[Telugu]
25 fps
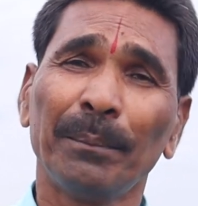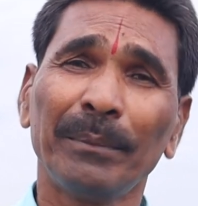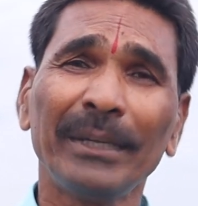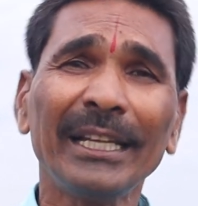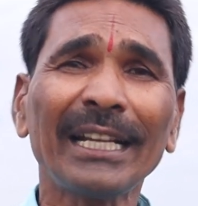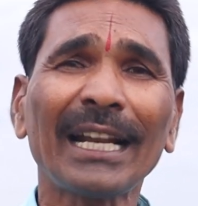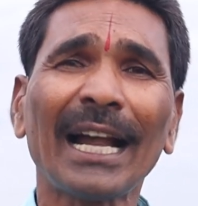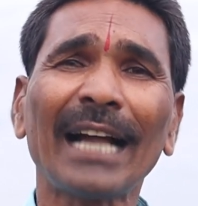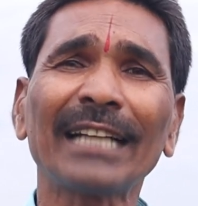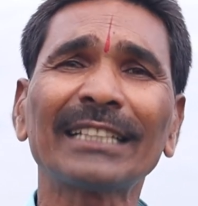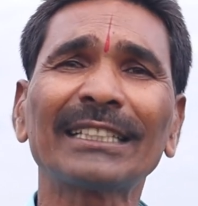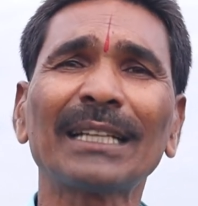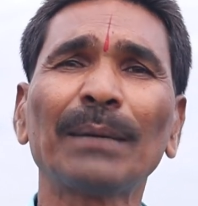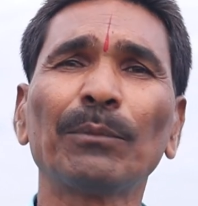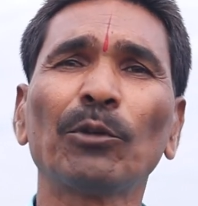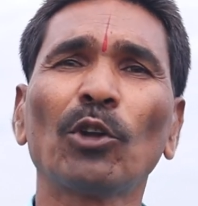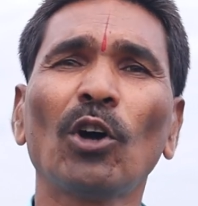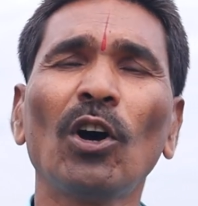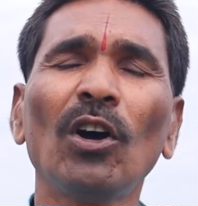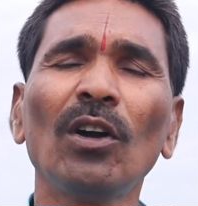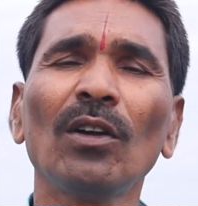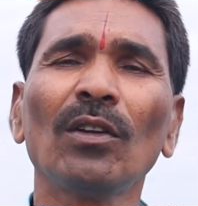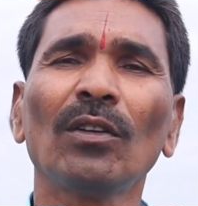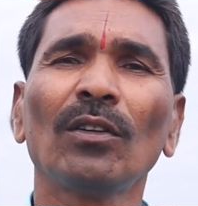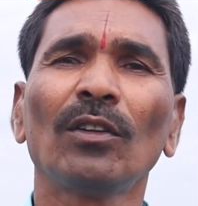మీ
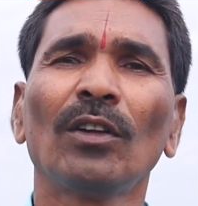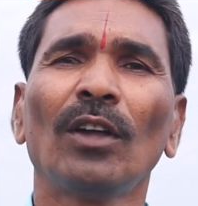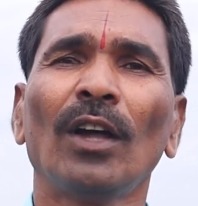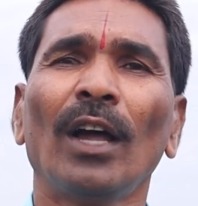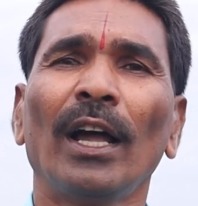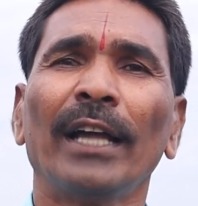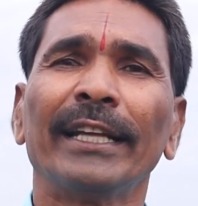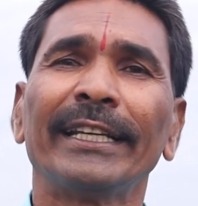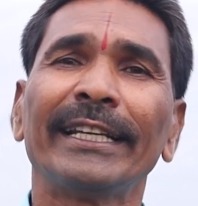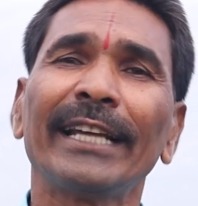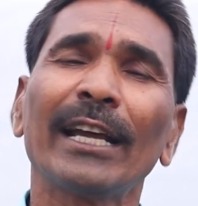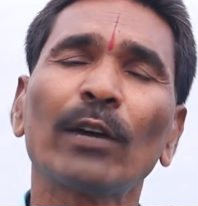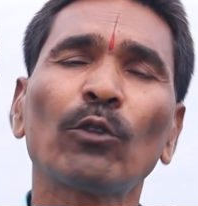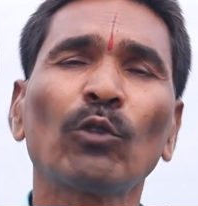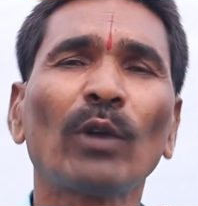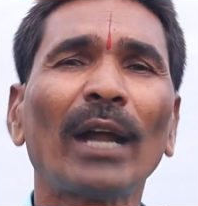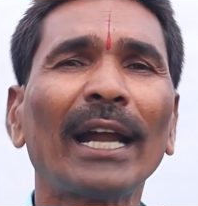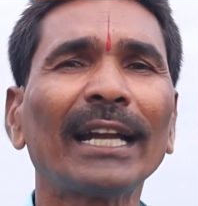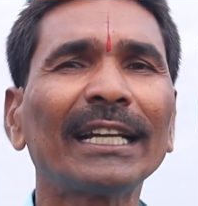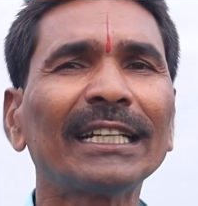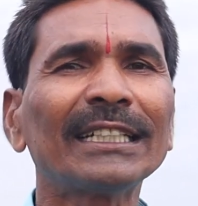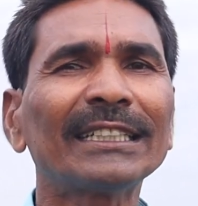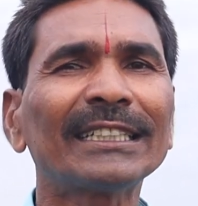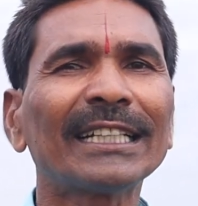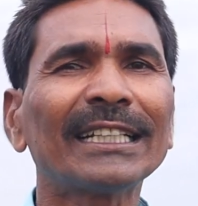రాజ్యంలో ఏ
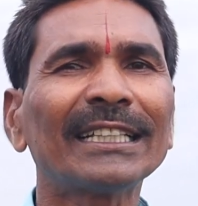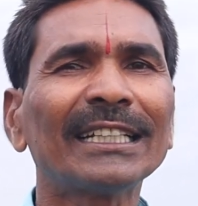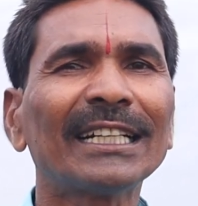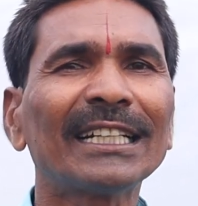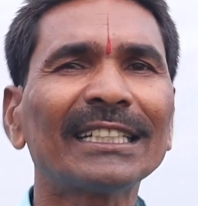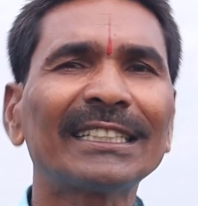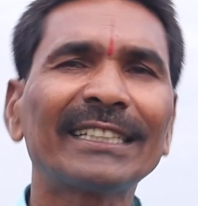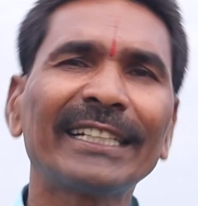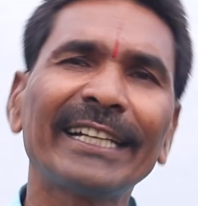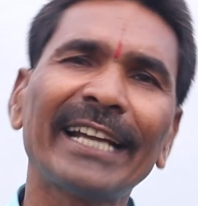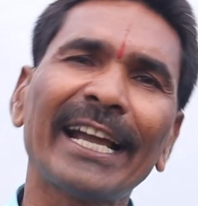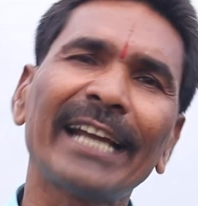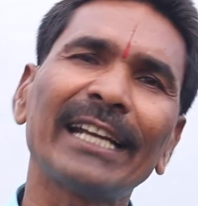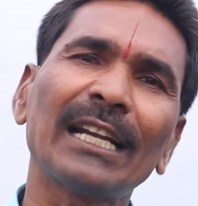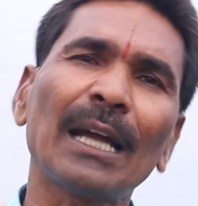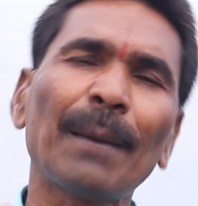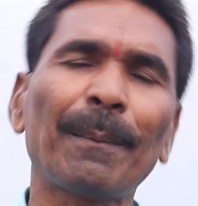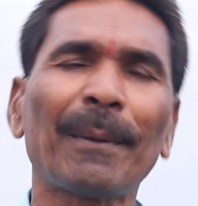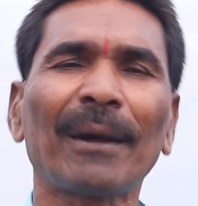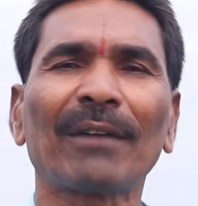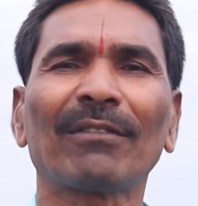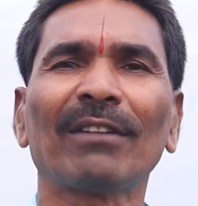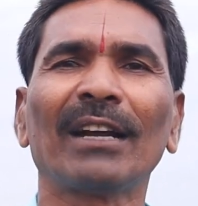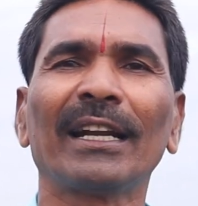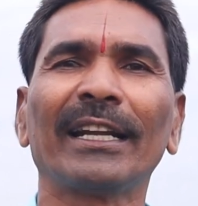కులానికి చెందిన స్త్రీ అయినా
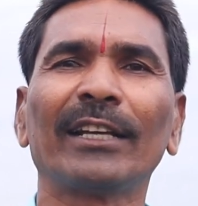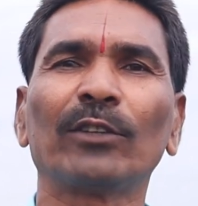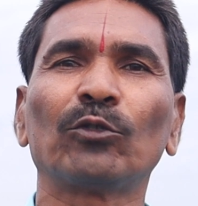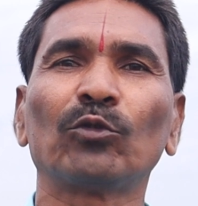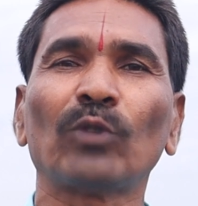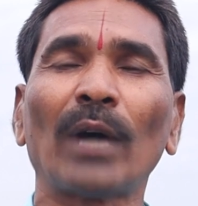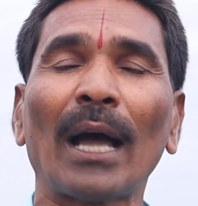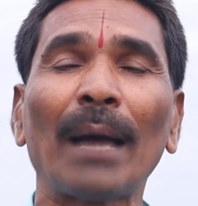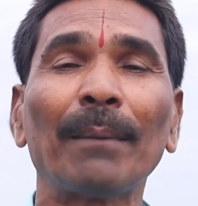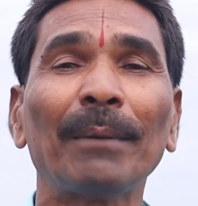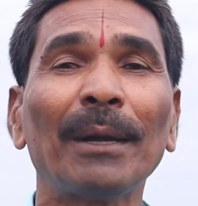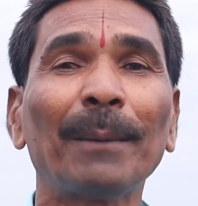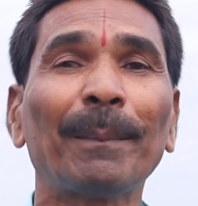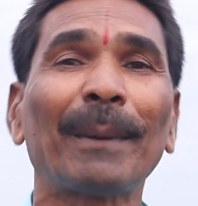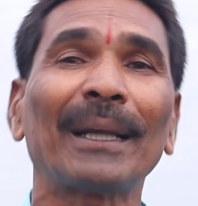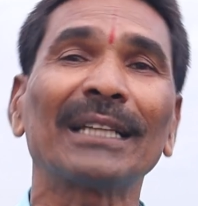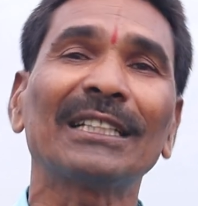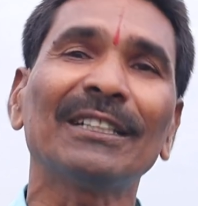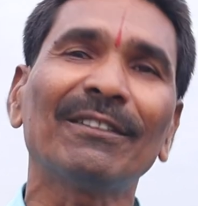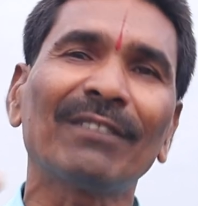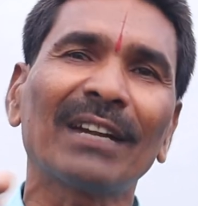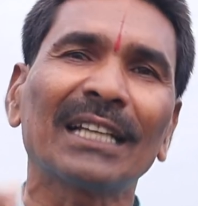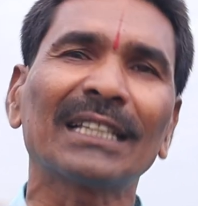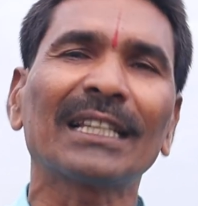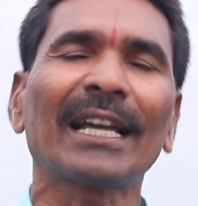పర్వాలేదు ఆమె
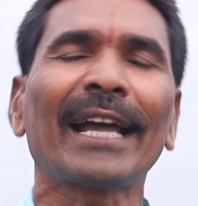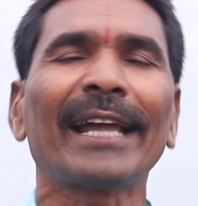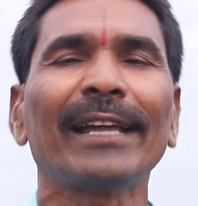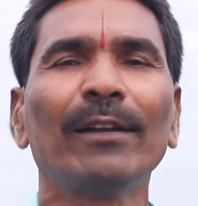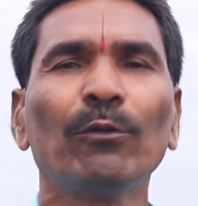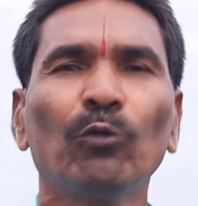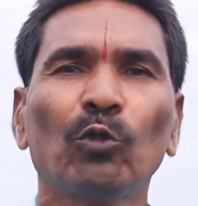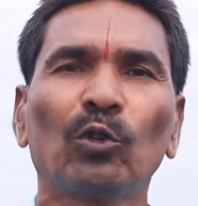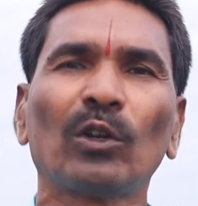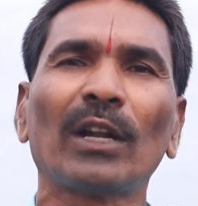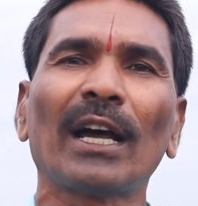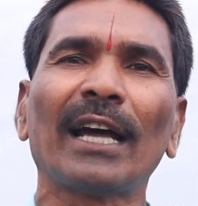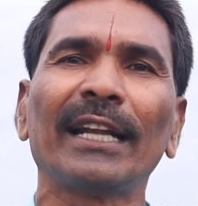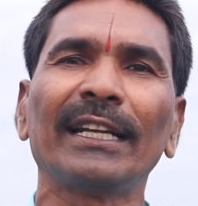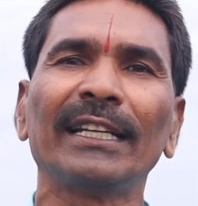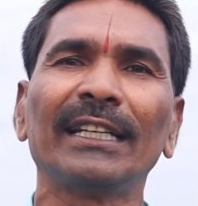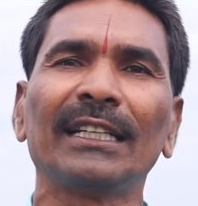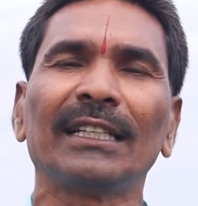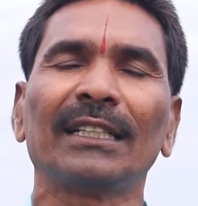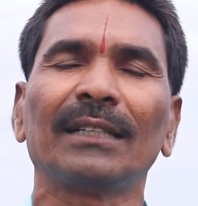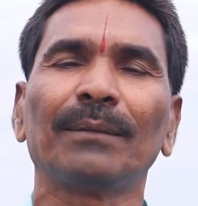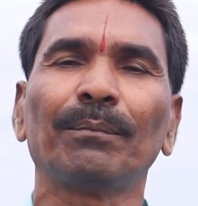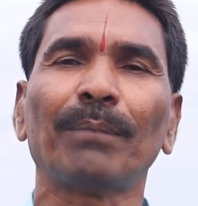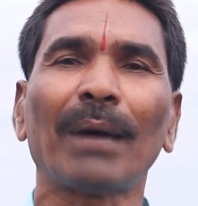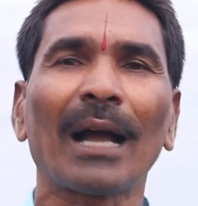పతివ్రత అయి
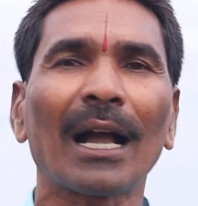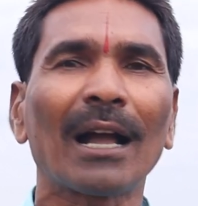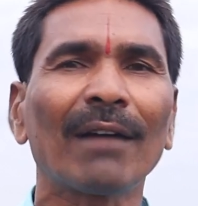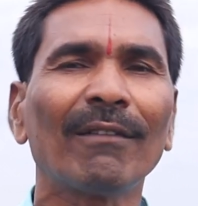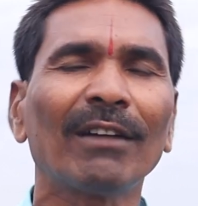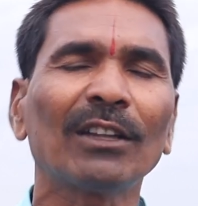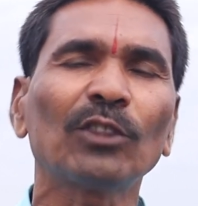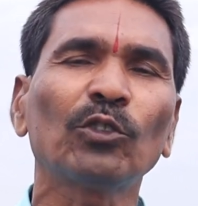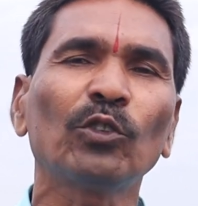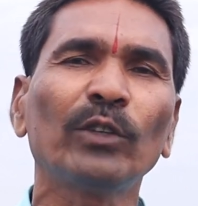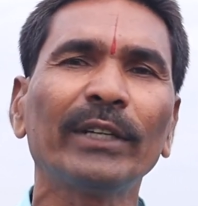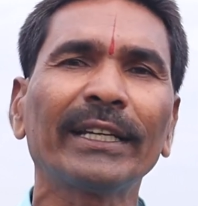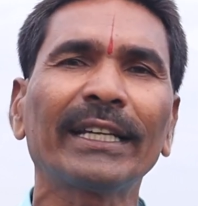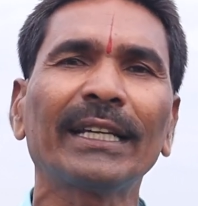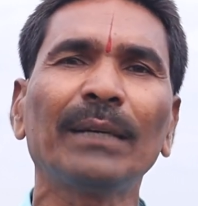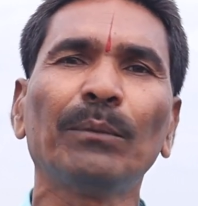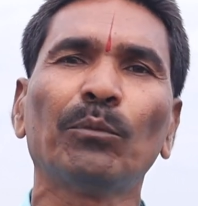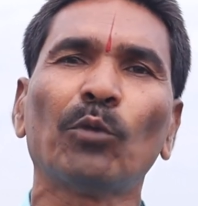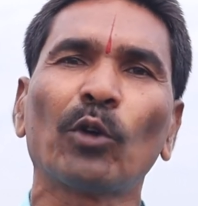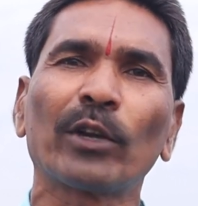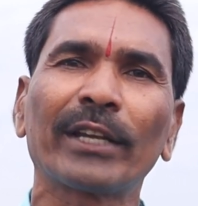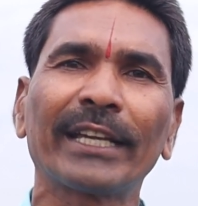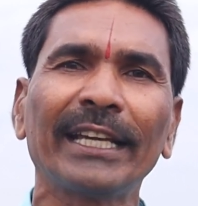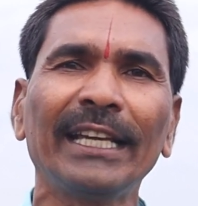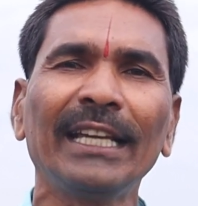ఉండాలి భగవంతునికి
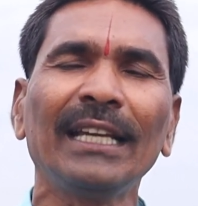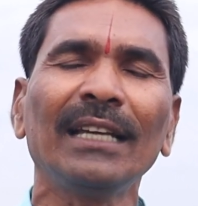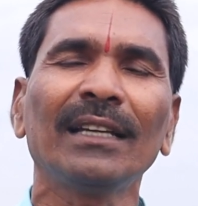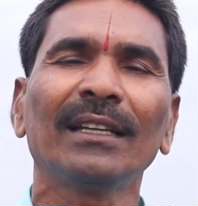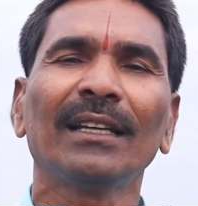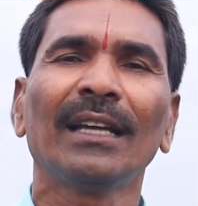మొక్కి